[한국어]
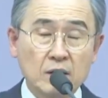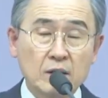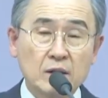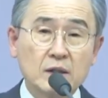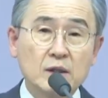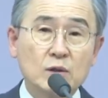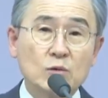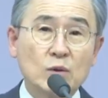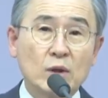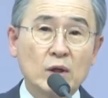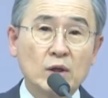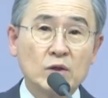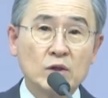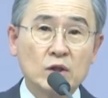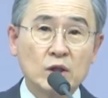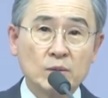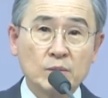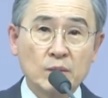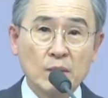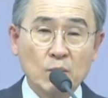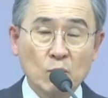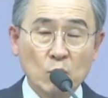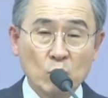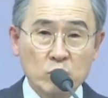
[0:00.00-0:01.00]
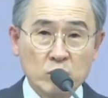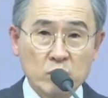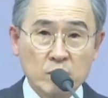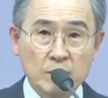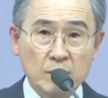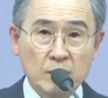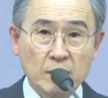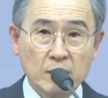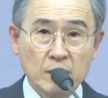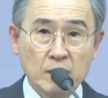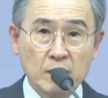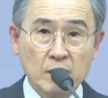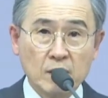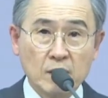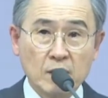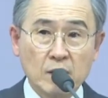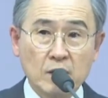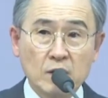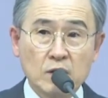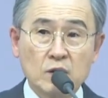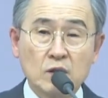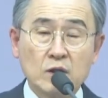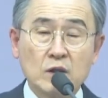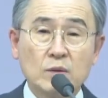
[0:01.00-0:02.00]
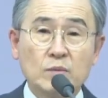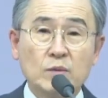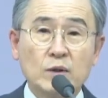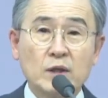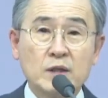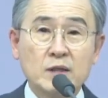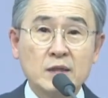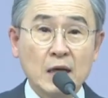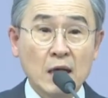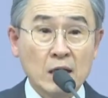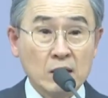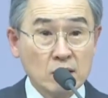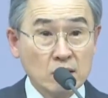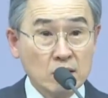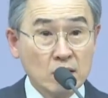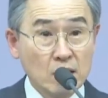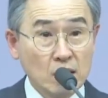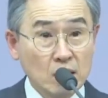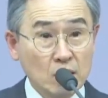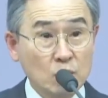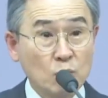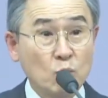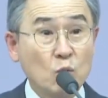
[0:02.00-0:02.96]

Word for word: 기도하는 여러분의 모습이 여러분의 자녀들에게도